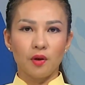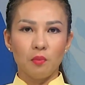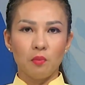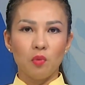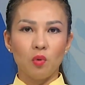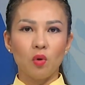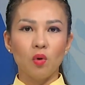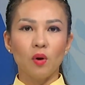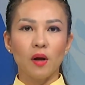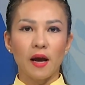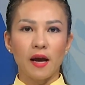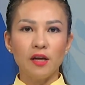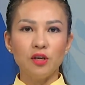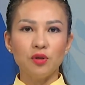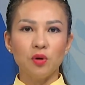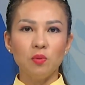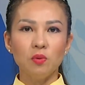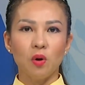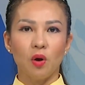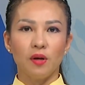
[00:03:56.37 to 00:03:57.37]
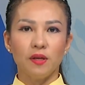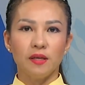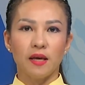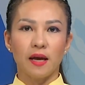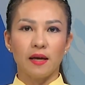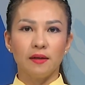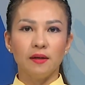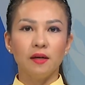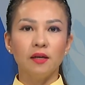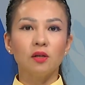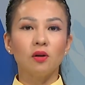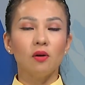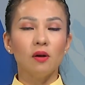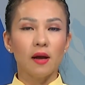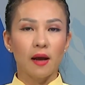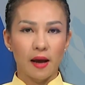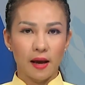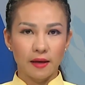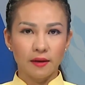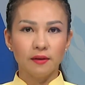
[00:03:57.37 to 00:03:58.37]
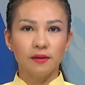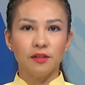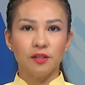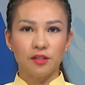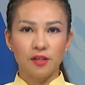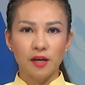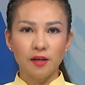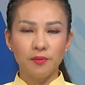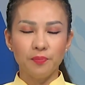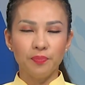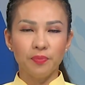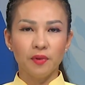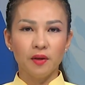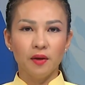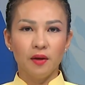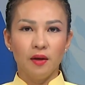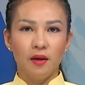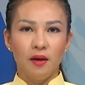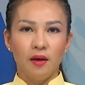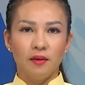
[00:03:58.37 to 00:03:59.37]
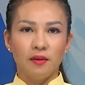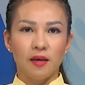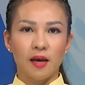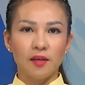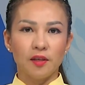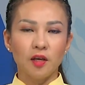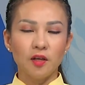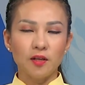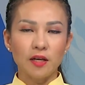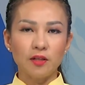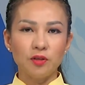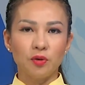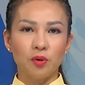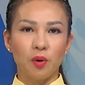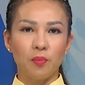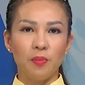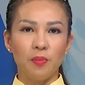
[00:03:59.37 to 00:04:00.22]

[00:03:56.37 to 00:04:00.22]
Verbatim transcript: Một cô gái trốn khỏi nhà nơi có 2 người chết. Nhà chức trách cho